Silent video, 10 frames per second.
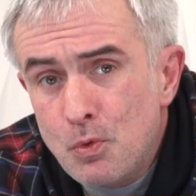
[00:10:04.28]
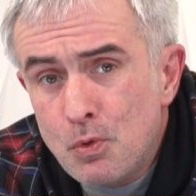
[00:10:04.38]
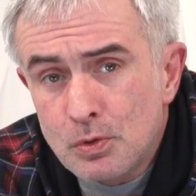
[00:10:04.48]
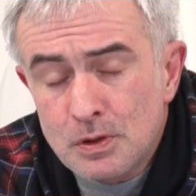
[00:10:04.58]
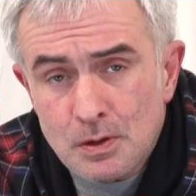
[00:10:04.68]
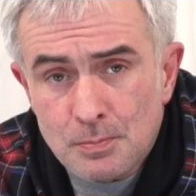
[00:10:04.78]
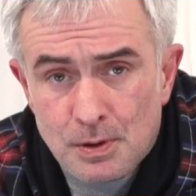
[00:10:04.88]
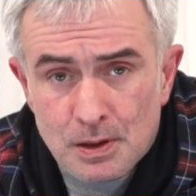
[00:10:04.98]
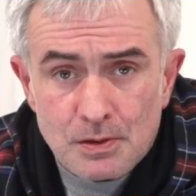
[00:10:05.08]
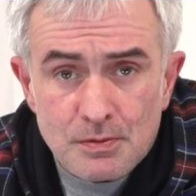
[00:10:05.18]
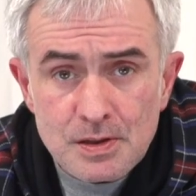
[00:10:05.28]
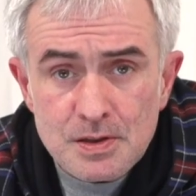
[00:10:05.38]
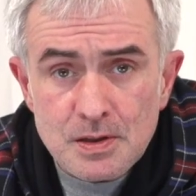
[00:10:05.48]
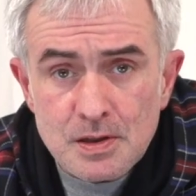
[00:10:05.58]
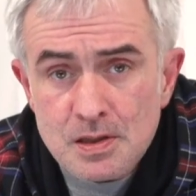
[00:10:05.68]
могут а,
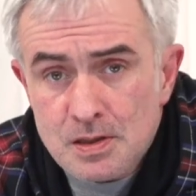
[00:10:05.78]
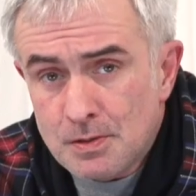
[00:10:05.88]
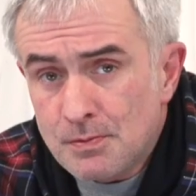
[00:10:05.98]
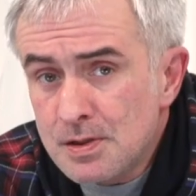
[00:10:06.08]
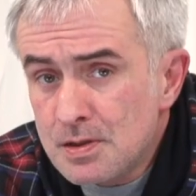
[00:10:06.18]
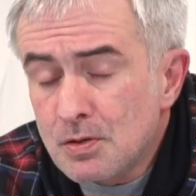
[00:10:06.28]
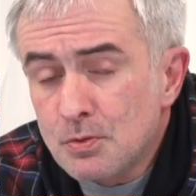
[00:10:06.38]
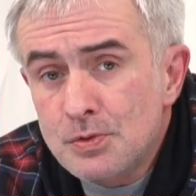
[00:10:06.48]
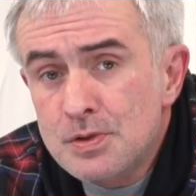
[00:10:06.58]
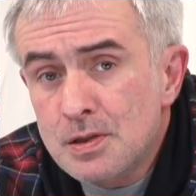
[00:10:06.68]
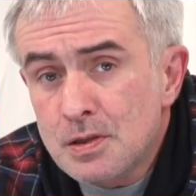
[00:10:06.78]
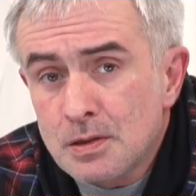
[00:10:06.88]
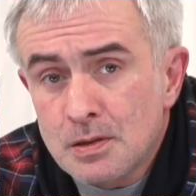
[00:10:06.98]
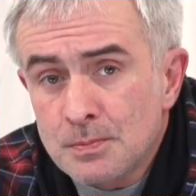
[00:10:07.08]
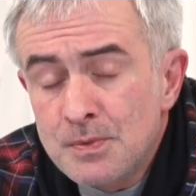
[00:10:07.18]
продаваться и создавать у людей
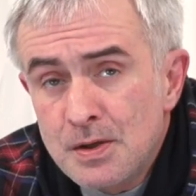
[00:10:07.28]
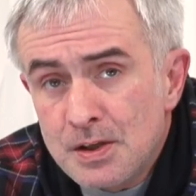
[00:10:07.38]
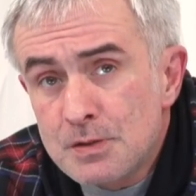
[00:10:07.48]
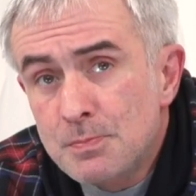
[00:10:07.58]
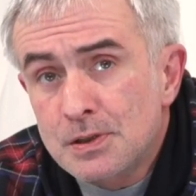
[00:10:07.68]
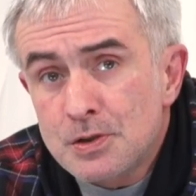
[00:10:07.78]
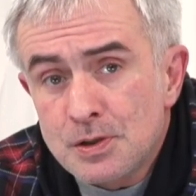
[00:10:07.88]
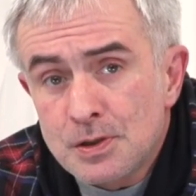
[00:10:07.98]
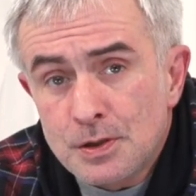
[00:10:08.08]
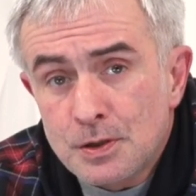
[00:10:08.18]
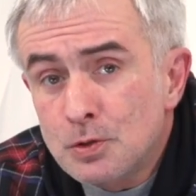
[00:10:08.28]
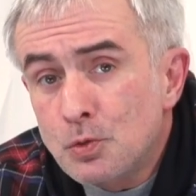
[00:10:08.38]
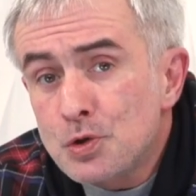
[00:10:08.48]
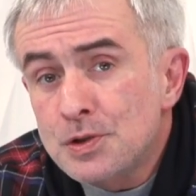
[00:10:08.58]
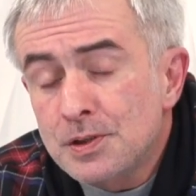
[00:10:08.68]
а, избыточные или
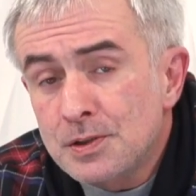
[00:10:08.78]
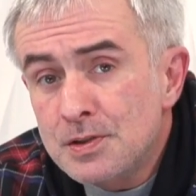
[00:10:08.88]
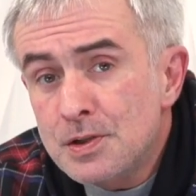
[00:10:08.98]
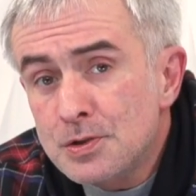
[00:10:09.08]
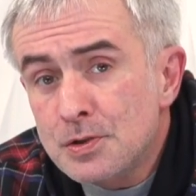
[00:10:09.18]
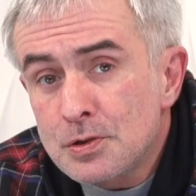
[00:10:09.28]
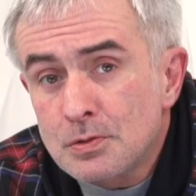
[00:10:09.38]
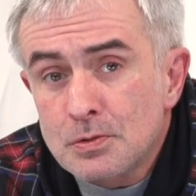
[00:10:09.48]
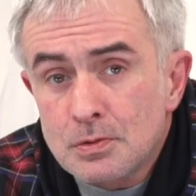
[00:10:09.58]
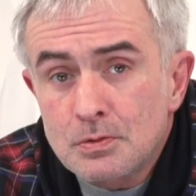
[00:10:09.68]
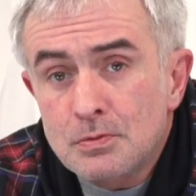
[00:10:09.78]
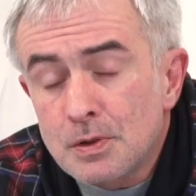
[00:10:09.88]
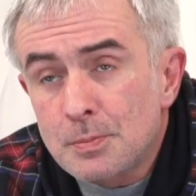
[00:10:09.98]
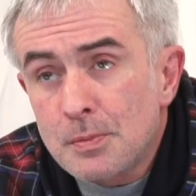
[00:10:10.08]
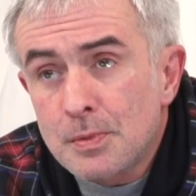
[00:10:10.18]
ложные надежды, что, ну,
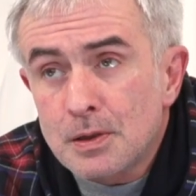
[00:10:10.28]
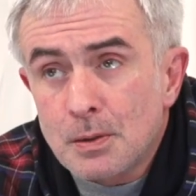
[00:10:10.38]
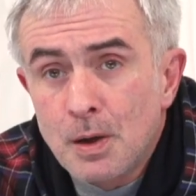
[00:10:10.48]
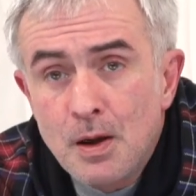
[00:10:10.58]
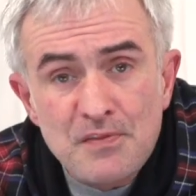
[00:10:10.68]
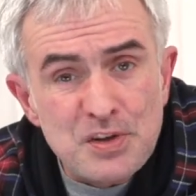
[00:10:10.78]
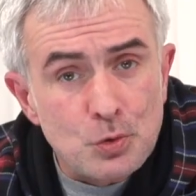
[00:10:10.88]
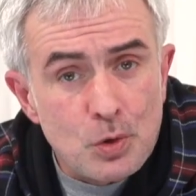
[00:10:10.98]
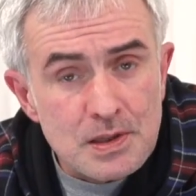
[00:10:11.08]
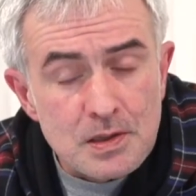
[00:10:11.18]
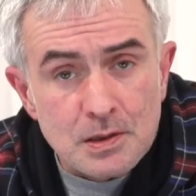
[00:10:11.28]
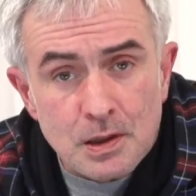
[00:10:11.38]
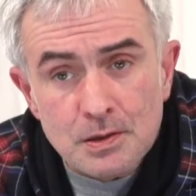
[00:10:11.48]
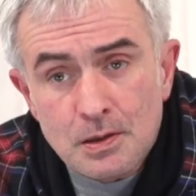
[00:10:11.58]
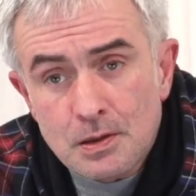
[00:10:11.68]
например, там, в ситуации,
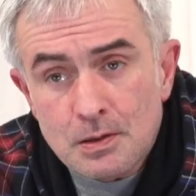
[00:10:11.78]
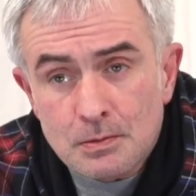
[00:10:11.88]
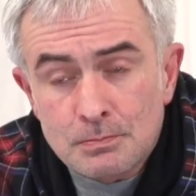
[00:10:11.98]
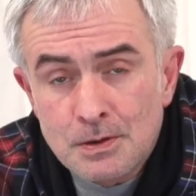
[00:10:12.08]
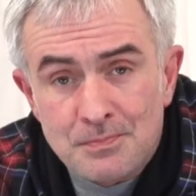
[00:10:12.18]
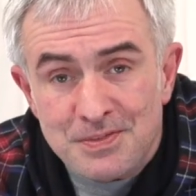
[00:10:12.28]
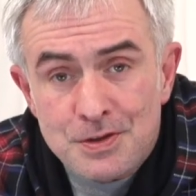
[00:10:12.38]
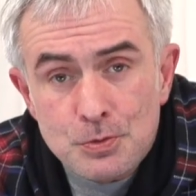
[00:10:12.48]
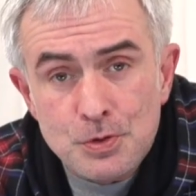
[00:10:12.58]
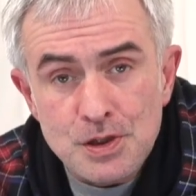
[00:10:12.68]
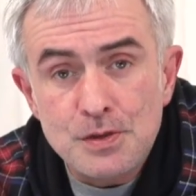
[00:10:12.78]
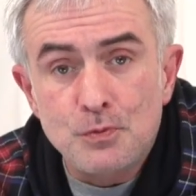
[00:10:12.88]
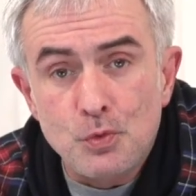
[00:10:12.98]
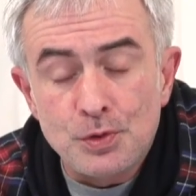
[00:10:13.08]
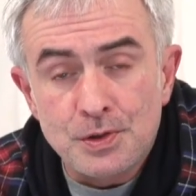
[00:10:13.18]
когда не
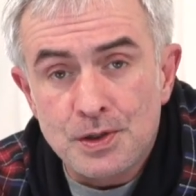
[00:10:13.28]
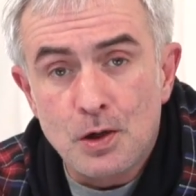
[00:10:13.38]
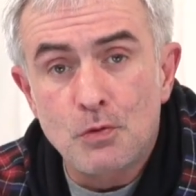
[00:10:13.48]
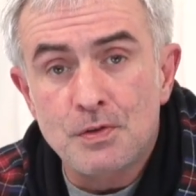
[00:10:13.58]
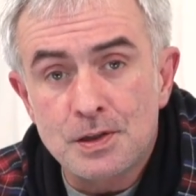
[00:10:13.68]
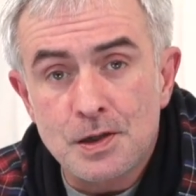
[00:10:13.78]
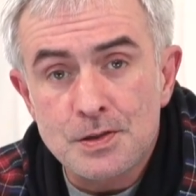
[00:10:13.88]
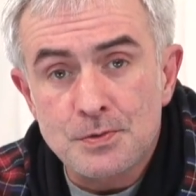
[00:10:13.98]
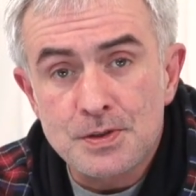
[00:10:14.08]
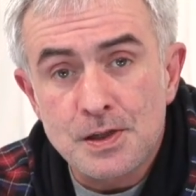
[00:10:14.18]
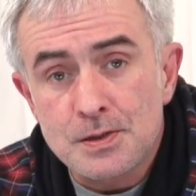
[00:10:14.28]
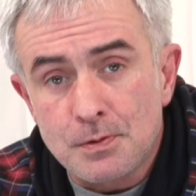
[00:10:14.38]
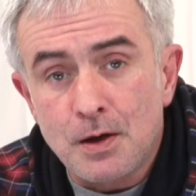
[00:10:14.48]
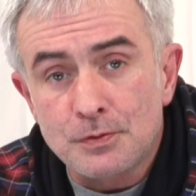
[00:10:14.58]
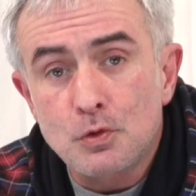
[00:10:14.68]
существует никакого лекарственного
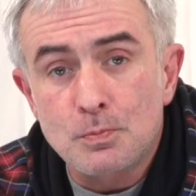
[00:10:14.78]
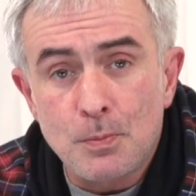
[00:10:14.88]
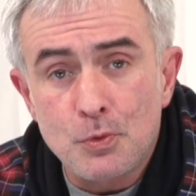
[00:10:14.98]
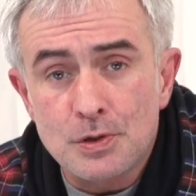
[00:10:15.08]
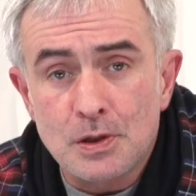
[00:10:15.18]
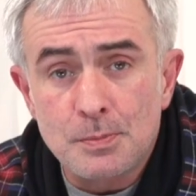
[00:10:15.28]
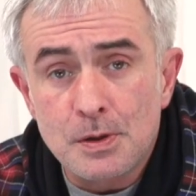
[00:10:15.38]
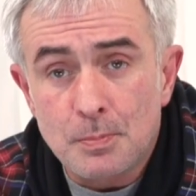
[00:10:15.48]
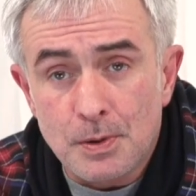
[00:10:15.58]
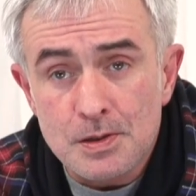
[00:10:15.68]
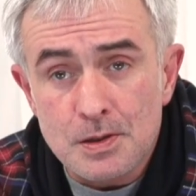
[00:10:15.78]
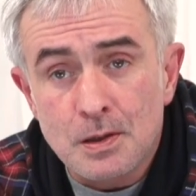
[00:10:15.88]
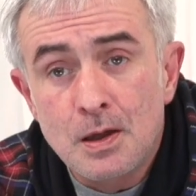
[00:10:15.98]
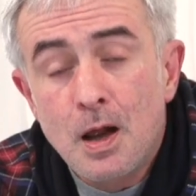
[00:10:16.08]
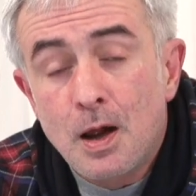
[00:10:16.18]
средства, а вдруг поможет
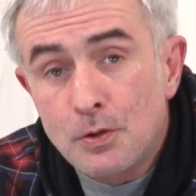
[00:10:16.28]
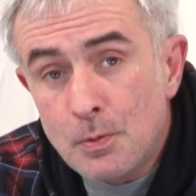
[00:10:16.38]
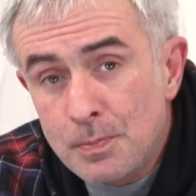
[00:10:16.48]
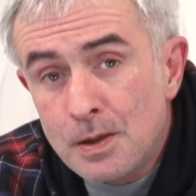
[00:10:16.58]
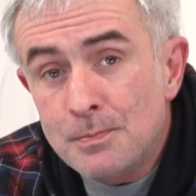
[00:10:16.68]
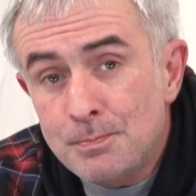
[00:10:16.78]
гомеопатия. Но